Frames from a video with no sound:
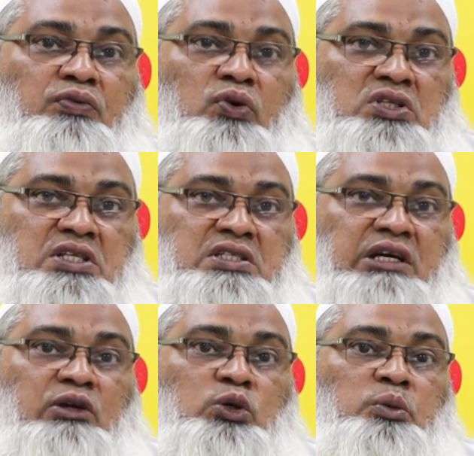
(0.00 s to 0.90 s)
ఫోర్ జీ
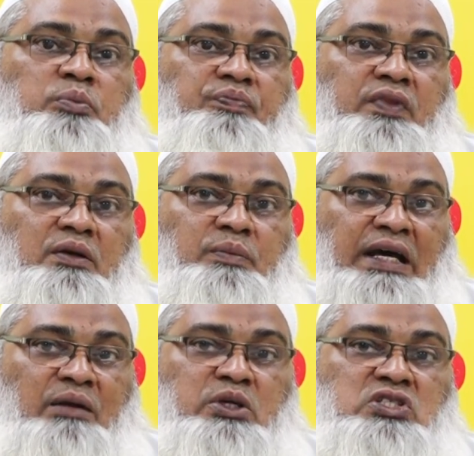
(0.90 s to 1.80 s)
సేవలు
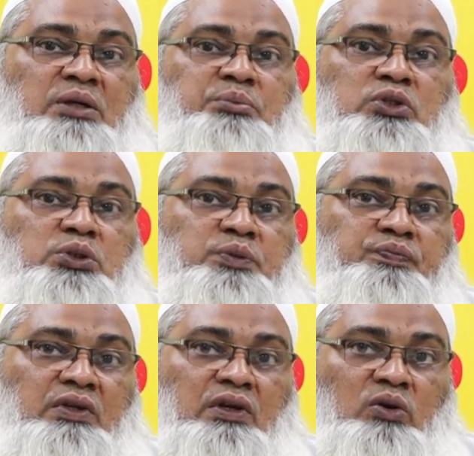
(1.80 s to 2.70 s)
ప్రారంభించినప్పుడు
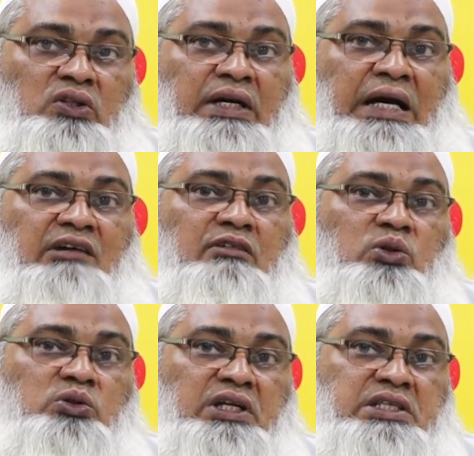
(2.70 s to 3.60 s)
కొంతకాలం
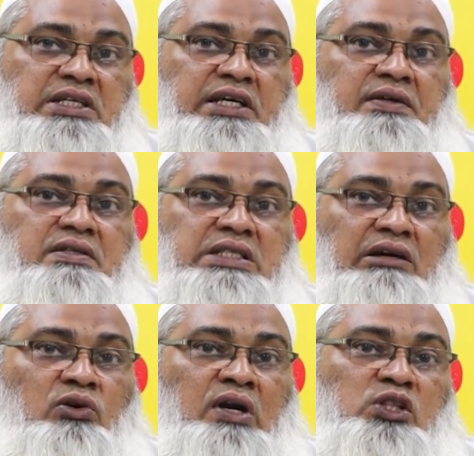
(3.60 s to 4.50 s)
వరకు త్రీ జీ
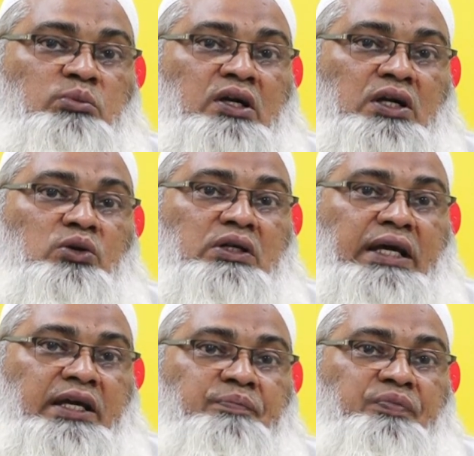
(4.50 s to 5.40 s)
సేవలు కూడా అందుబాటులో
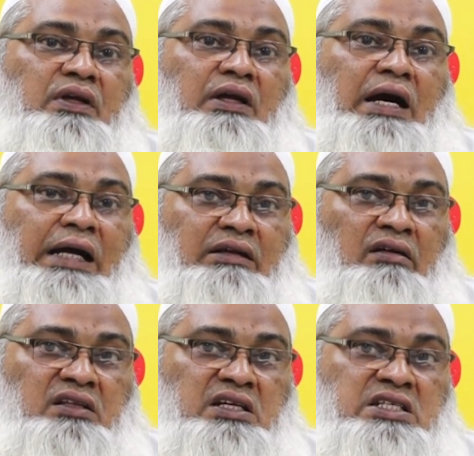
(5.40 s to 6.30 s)
ఉంటాయి ఆ
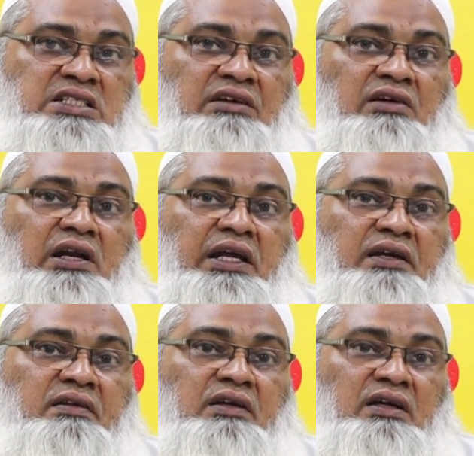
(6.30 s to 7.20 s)
తర్వాత త్రీ జీ సేవల్ని
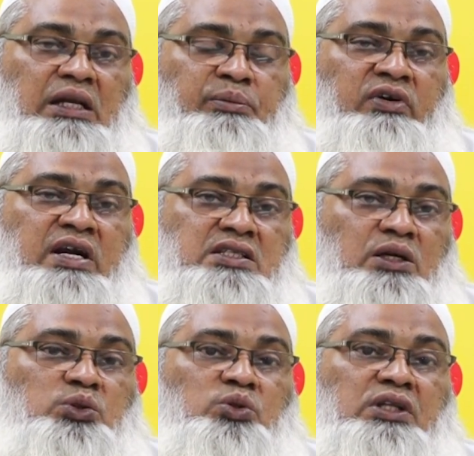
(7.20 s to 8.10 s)
నిలిపివేయడం
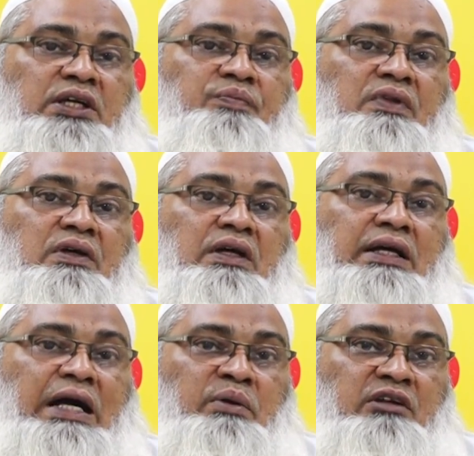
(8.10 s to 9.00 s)
జరుగుతుంది
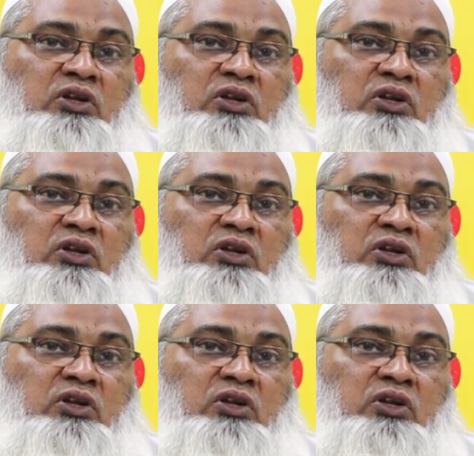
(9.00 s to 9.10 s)
కాబట్టి